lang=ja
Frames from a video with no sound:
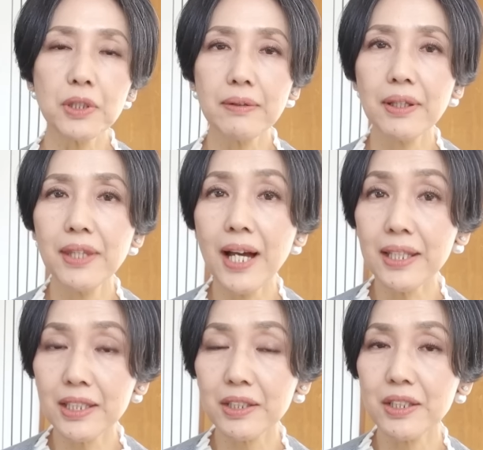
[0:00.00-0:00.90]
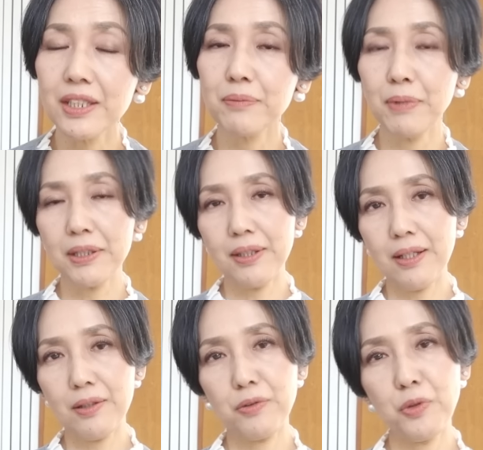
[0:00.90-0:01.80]
ではない
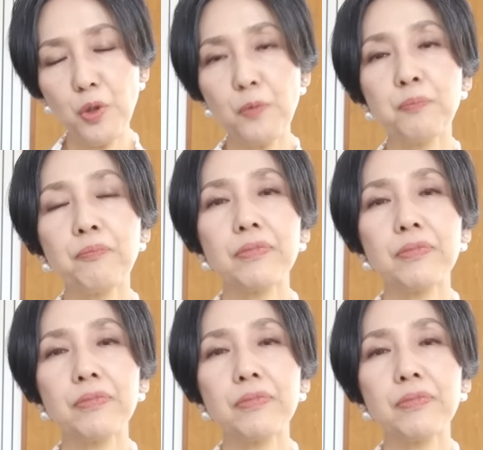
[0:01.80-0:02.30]
パターンの